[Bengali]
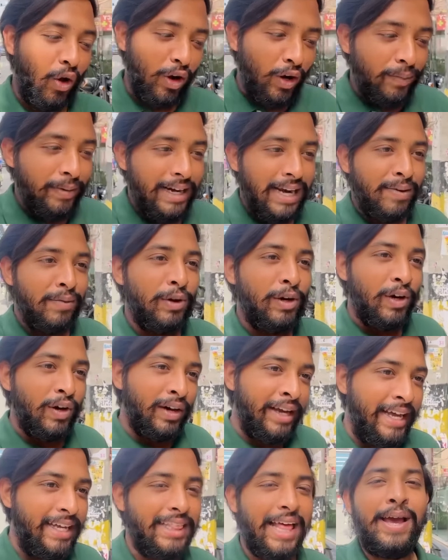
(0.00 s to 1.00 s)
গরমে না মরলো
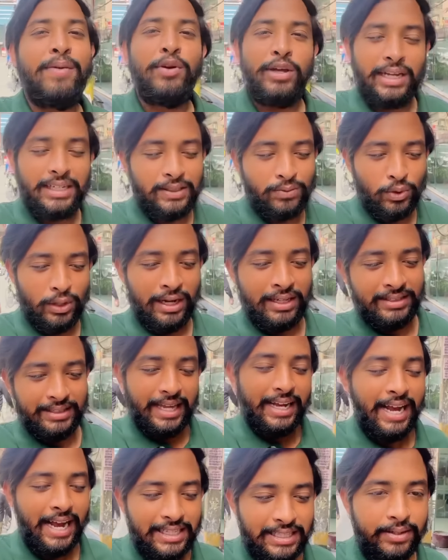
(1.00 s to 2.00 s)
খিদায় মেরে যাবো গা
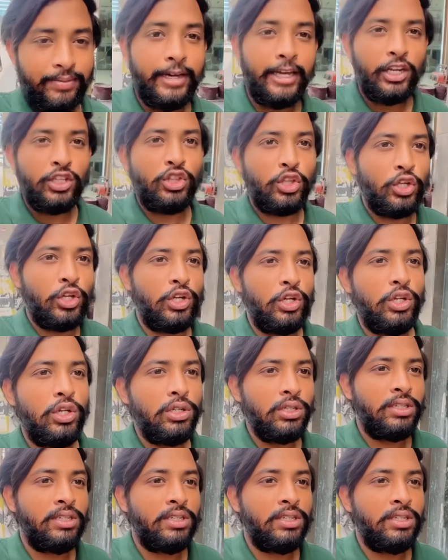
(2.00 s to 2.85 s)
তাই খাইতে বাইরেতে হইলো